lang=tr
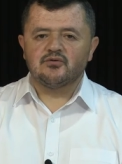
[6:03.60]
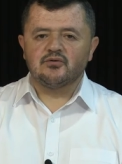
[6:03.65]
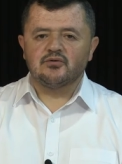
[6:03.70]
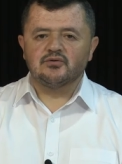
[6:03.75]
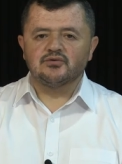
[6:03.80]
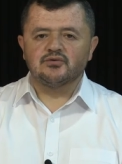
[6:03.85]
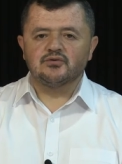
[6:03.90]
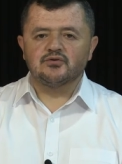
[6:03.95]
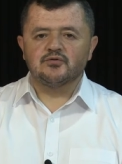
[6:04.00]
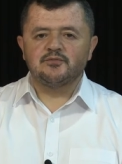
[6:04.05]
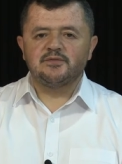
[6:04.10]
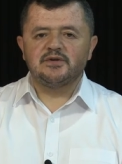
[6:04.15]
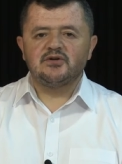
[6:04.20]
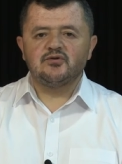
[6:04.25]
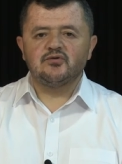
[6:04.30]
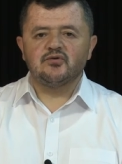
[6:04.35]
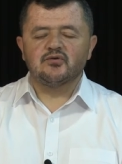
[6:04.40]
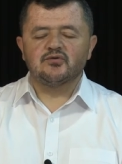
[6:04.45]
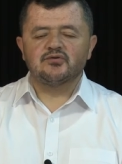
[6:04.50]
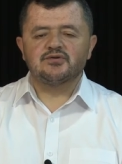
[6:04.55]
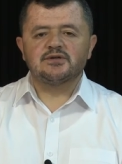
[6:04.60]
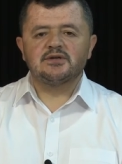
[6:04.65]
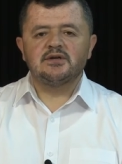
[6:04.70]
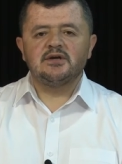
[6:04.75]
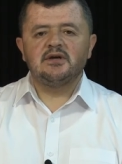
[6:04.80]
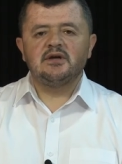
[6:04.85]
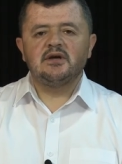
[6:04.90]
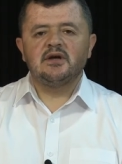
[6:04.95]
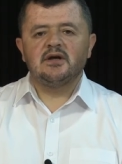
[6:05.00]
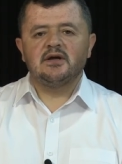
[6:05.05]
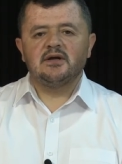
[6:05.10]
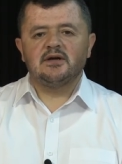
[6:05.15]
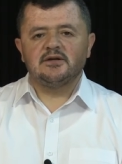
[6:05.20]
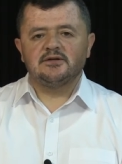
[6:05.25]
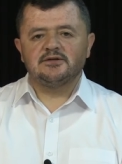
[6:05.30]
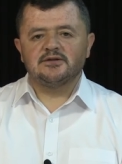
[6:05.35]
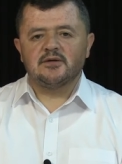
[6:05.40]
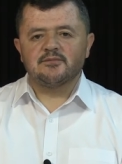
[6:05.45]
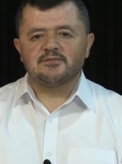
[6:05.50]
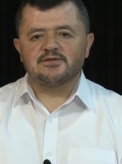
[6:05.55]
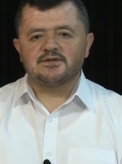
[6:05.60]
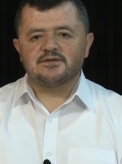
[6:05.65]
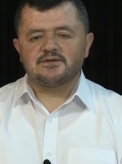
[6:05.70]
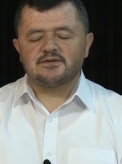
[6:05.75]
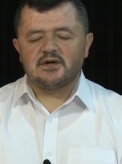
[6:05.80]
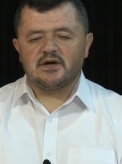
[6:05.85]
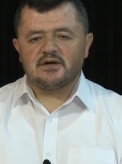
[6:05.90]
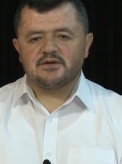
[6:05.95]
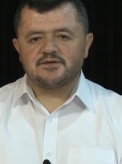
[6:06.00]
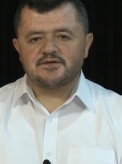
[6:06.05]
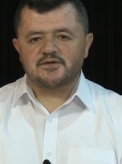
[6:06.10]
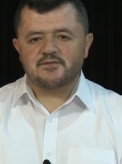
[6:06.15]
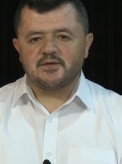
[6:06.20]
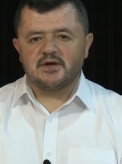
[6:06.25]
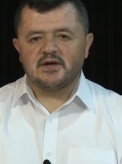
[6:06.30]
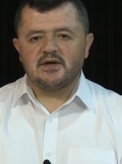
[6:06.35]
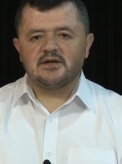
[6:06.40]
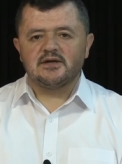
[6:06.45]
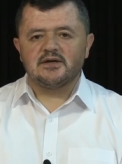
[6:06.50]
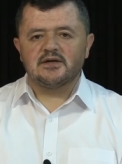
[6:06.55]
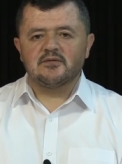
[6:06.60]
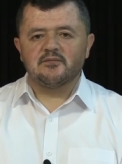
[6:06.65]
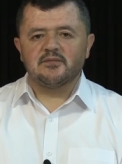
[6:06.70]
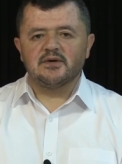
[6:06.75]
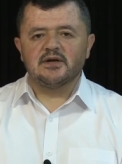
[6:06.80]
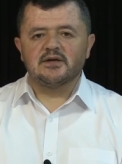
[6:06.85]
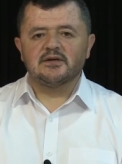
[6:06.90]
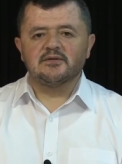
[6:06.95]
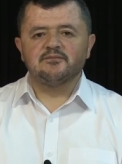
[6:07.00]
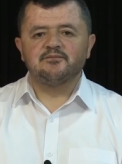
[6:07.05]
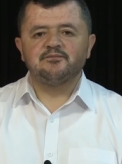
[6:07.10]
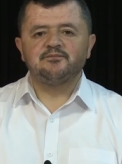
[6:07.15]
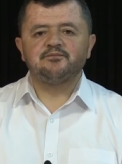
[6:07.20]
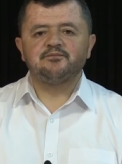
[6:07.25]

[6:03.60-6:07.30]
olduğunu biliyoruz ki anlamsız tartışmaya girmeyelim.